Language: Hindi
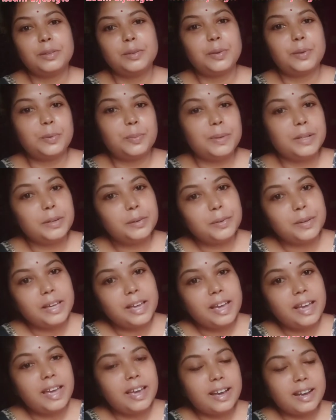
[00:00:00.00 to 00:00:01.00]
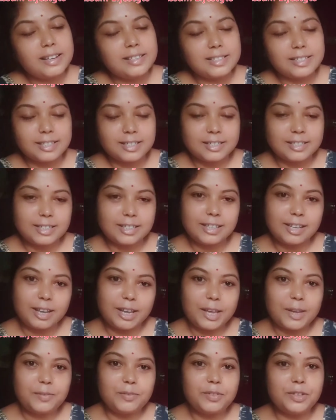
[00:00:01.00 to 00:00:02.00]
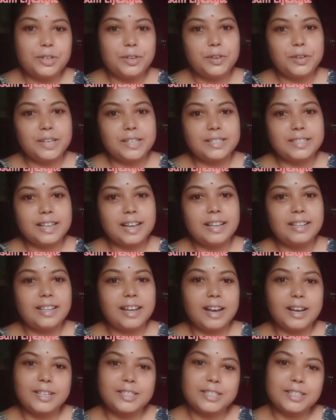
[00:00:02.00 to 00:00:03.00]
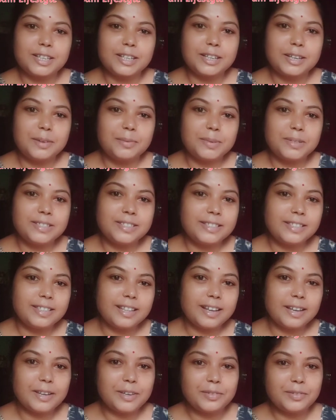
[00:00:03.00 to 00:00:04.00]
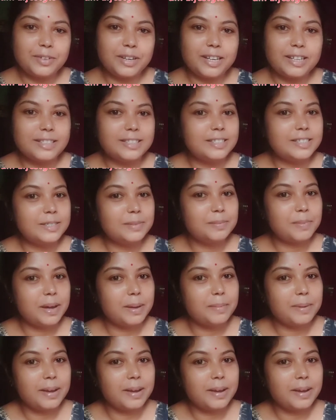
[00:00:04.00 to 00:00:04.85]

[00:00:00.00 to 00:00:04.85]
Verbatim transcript: तो मिलूंगी एक अच्छे से नए वीडियो के साथ आज के लिए बस इतना ही फ्रेंड्स बाय